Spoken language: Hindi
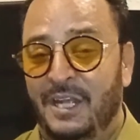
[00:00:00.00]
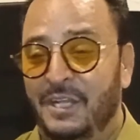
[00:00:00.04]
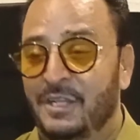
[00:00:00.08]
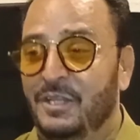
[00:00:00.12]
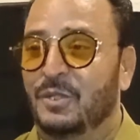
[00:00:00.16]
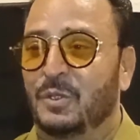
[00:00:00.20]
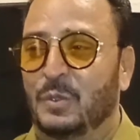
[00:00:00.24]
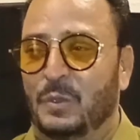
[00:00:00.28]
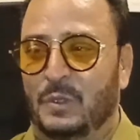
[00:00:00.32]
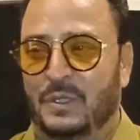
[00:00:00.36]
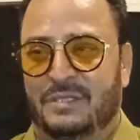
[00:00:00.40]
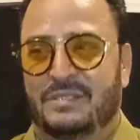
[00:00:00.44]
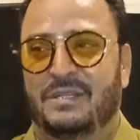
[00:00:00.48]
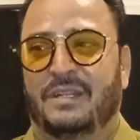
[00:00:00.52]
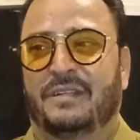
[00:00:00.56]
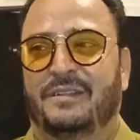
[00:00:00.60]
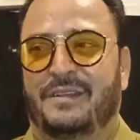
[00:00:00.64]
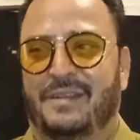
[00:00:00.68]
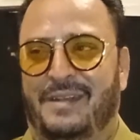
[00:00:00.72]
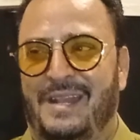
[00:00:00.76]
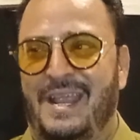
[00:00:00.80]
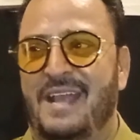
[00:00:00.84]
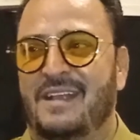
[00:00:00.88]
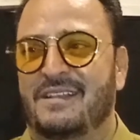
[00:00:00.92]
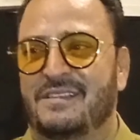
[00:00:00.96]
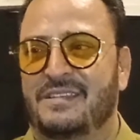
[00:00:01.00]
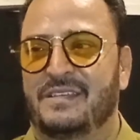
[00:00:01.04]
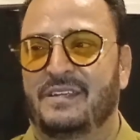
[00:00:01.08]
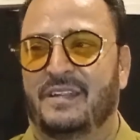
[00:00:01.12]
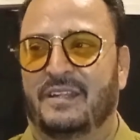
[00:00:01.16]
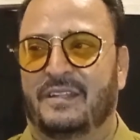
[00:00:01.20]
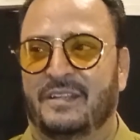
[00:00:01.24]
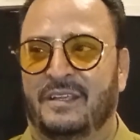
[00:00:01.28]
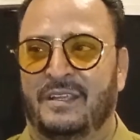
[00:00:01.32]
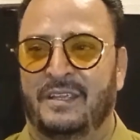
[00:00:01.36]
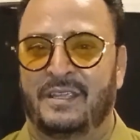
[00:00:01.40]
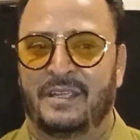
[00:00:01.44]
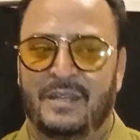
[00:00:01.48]
ये थोड़ा सा ट्रैक से
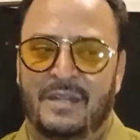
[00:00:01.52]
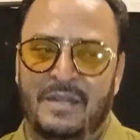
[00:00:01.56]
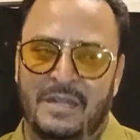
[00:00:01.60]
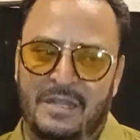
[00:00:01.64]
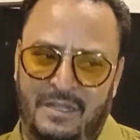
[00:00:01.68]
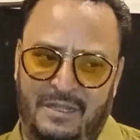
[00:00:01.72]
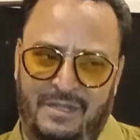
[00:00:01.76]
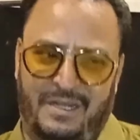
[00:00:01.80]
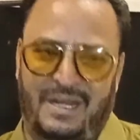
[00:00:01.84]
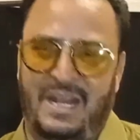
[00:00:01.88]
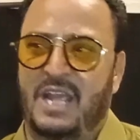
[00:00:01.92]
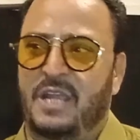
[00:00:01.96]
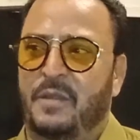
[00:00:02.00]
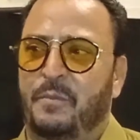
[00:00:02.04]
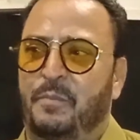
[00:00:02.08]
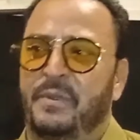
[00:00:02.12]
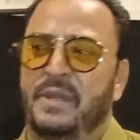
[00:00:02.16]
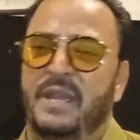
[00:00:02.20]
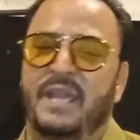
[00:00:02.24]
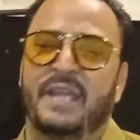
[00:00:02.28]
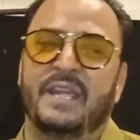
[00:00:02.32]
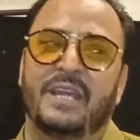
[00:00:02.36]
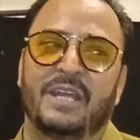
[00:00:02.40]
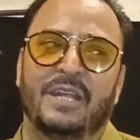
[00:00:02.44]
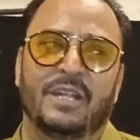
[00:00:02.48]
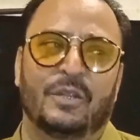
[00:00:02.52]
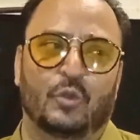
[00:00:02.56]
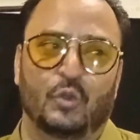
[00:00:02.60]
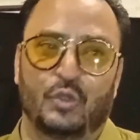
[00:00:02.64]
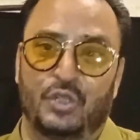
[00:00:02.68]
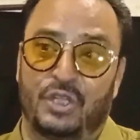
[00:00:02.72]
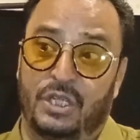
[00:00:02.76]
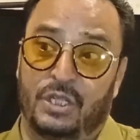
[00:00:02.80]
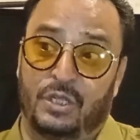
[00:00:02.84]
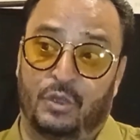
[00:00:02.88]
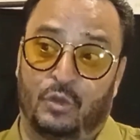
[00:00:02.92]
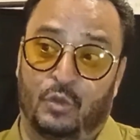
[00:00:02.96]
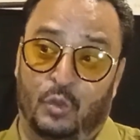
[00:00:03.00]
हट गए हैं ट्रैक पे आएंगे तो
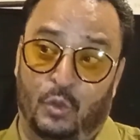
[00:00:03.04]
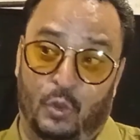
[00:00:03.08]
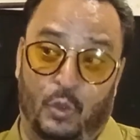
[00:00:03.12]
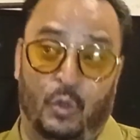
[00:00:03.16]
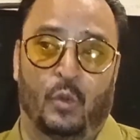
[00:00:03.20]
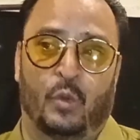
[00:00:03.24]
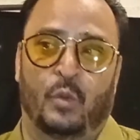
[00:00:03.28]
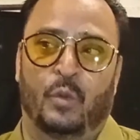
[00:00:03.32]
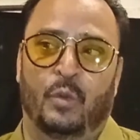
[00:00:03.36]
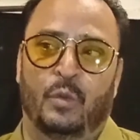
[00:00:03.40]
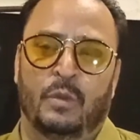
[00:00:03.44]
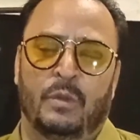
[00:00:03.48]
ये दोनों